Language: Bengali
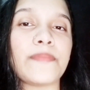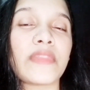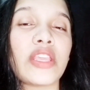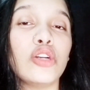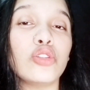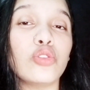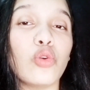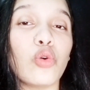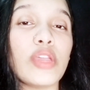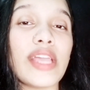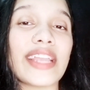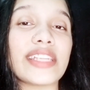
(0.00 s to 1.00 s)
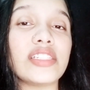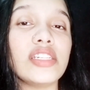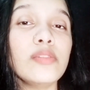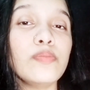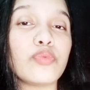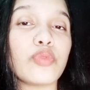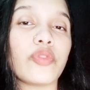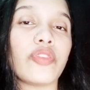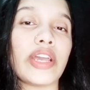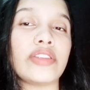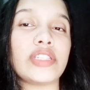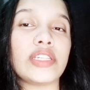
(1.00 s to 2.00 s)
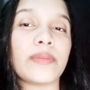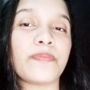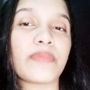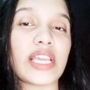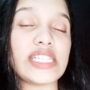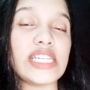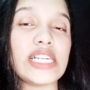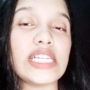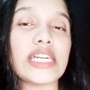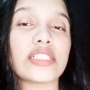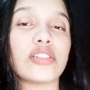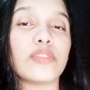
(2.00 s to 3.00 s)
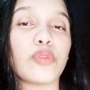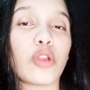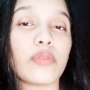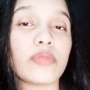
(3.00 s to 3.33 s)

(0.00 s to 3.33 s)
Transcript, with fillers: দই একটি প্রোবায়োটিক এছাড়া ডাক্তারের পরামর্শে